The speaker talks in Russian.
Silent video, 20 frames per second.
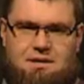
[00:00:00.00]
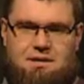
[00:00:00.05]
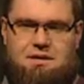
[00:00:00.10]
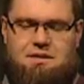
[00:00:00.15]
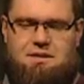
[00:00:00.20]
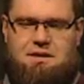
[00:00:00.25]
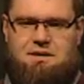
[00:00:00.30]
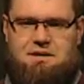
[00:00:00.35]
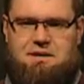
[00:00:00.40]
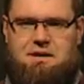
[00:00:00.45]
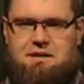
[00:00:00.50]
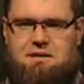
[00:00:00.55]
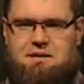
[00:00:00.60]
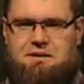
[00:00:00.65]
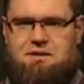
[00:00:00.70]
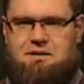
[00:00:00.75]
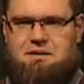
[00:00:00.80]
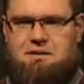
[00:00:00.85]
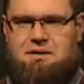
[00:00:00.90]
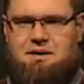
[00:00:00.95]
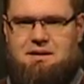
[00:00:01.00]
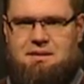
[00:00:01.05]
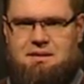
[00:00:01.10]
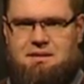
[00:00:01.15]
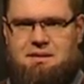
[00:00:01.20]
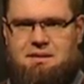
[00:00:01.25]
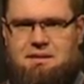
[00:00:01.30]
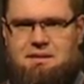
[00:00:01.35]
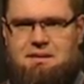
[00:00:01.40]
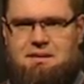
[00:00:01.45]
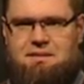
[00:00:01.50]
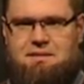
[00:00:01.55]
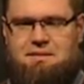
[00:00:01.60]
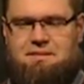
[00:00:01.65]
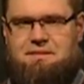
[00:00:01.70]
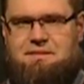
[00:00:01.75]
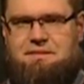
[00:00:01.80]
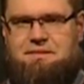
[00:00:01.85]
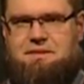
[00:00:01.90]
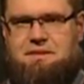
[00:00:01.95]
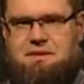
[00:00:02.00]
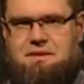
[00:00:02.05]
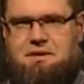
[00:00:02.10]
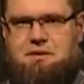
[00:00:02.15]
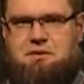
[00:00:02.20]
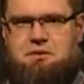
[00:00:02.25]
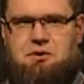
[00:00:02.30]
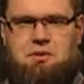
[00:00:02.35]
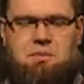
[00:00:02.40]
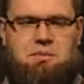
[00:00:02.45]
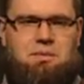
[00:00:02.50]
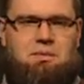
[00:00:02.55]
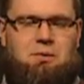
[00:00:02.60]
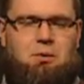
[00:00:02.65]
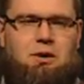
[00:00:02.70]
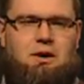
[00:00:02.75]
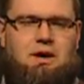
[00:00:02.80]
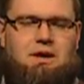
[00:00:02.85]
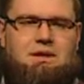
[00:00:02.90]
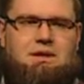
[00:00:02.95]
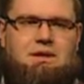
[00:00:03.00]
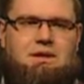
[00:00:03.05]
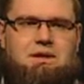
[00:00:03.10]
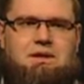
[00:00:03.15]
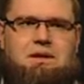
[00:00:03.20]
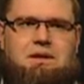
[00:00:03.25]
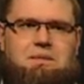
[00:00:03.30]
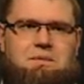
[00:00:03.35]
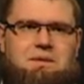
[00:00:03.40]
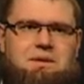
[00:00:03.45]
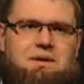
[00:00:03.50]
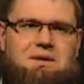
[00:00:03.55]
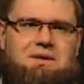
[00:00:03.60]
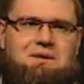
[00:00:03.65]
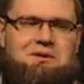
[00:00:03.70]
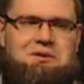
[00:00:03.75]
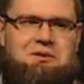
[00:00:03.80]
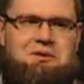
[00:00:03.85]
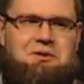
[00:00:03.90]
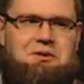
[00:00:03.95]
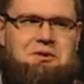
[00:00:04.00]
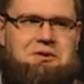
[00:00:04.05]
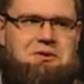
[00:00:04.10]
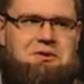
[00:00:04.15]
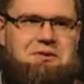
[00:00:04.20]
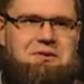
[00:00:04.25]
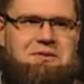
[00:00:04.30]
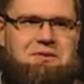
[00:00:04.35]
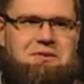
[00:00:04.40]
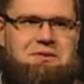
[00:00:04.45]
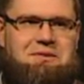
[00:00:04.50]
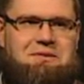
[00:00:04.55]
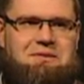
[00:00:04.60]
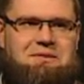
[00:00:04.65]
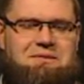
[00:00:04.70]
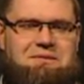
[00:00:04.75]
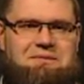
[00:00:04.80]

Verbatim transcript: рассказать я хотел а, достаточно популярной, на самом деле,